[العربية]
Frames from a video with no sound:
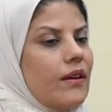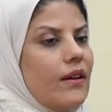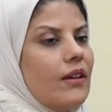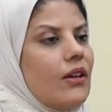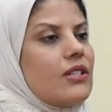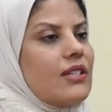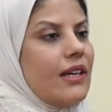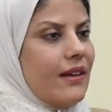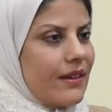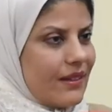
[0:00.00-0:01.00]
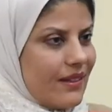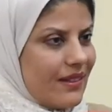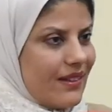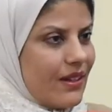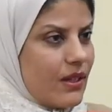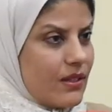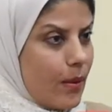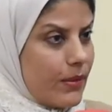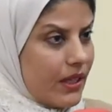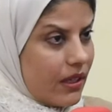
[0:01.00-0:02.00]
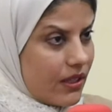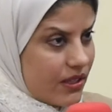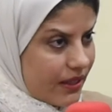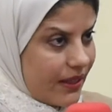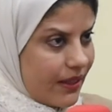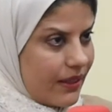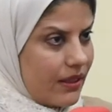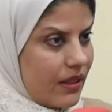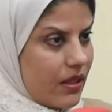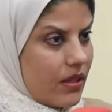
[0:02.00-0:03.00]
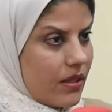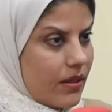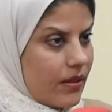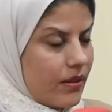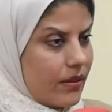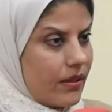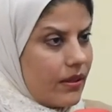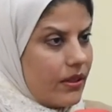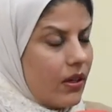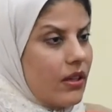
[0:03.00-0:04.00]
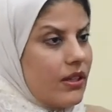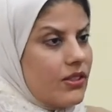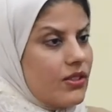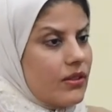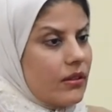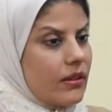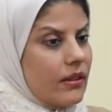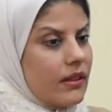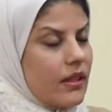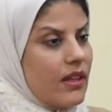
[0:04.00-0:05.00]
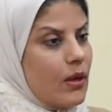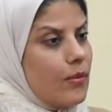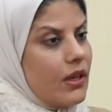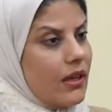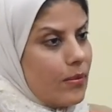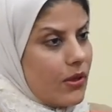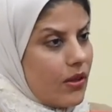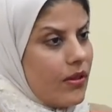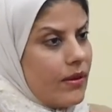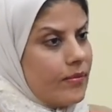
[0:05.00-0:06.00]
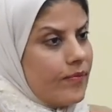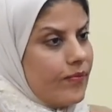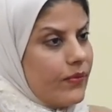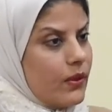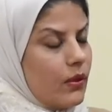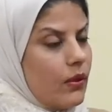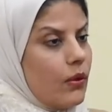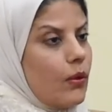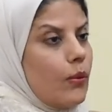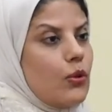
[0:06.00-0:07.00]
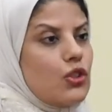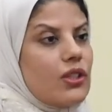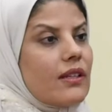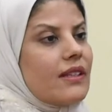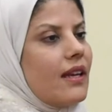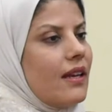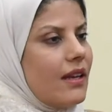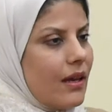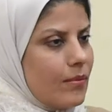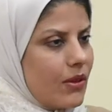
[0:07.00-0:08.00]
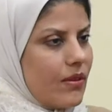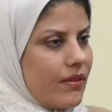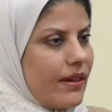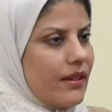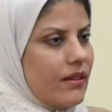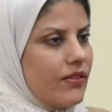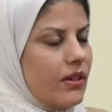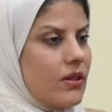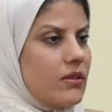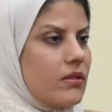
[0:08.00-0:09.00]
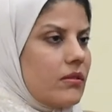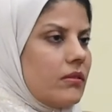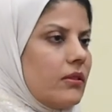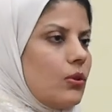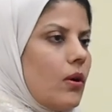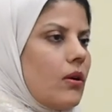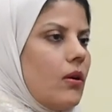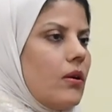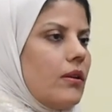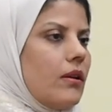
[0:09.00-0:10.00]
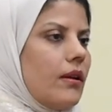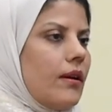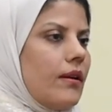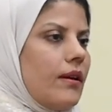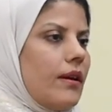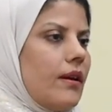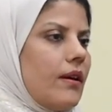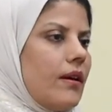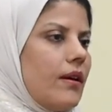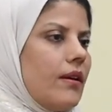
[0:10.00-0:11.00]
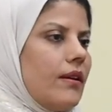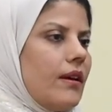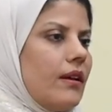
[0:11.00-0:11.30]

علاج سحري أنا أسميه علاج سحري آه، يعالج الكثير آه، من الأمراض ومو شرط كل الأمراض يعني في ناس يتوقعون أن أن